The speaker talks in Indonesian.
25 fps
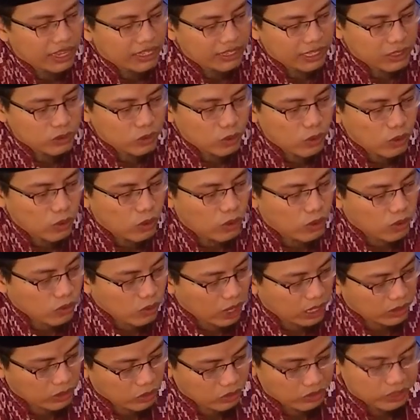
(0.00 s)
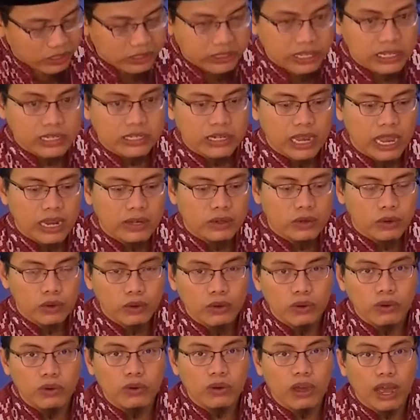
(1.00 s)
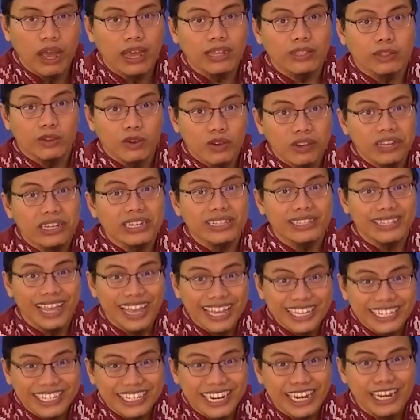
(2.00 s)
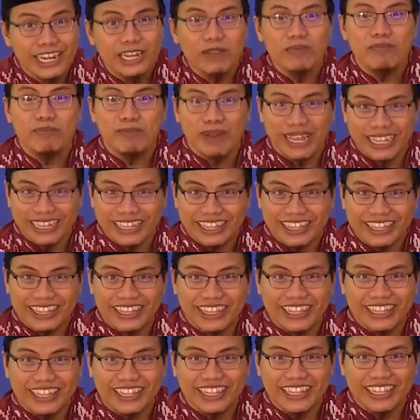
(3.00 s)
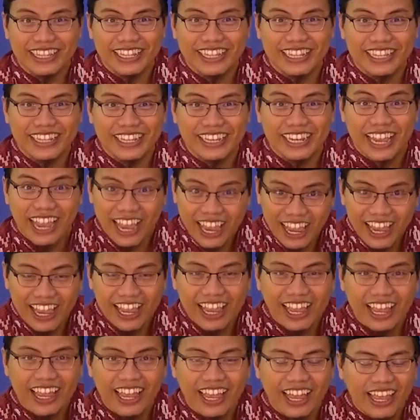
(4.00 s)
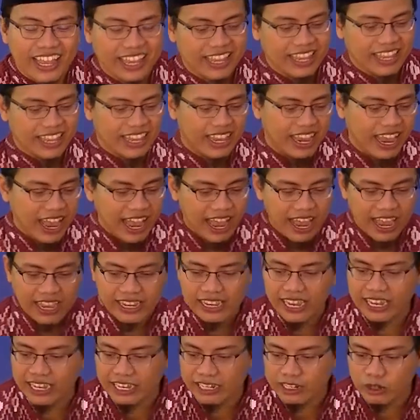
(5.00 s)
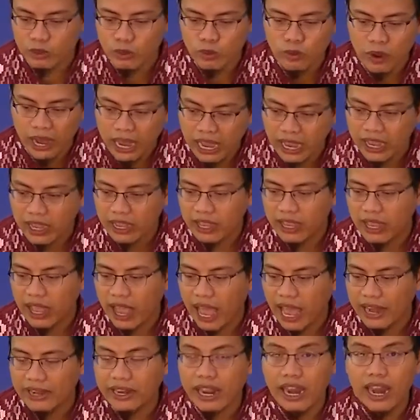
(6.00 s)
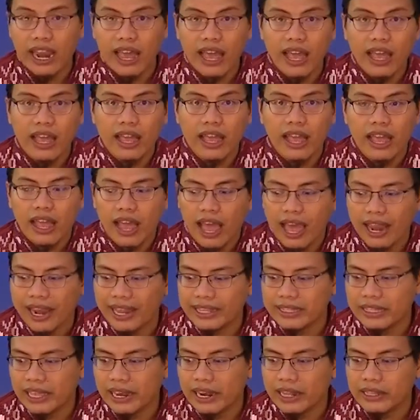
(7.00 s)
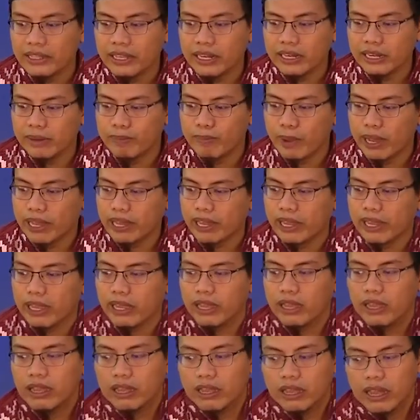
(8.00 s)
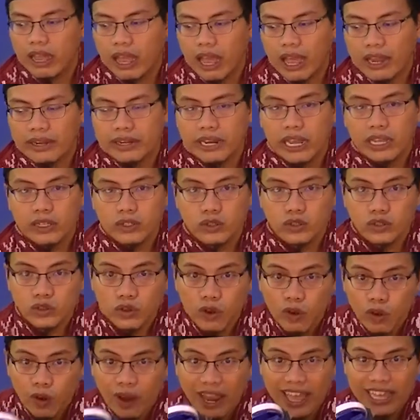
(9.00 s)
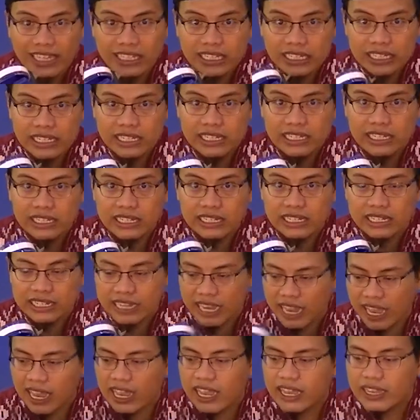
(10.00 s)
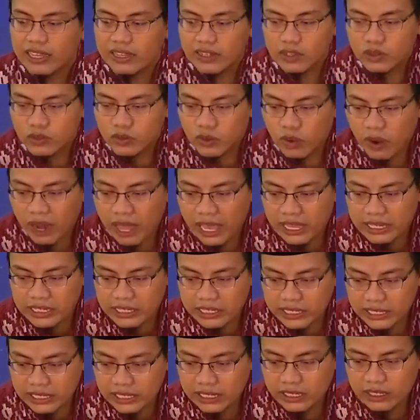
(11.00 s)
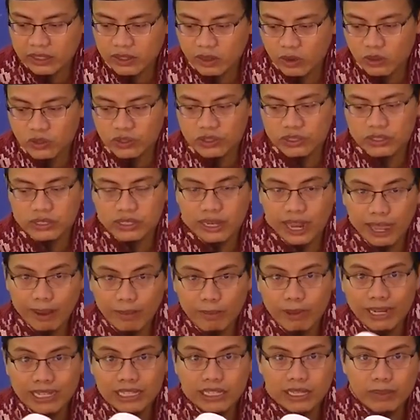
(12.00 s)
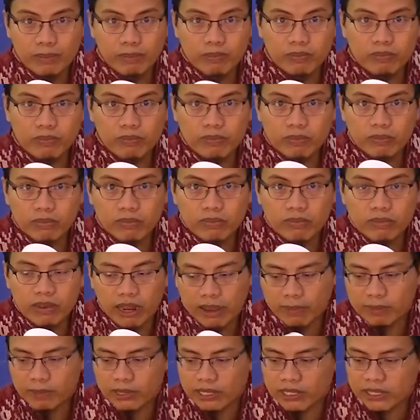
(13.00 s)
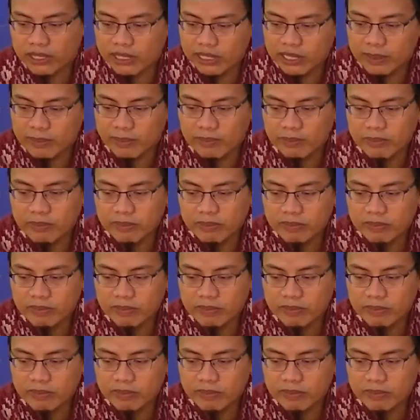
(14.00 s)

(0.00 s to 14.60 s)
kertas kokoru atau kertas kado atau kertas lipat ya nah yang kedua adalah alat-alat yang dipakai ada solasi ya solasi terus double tip double tip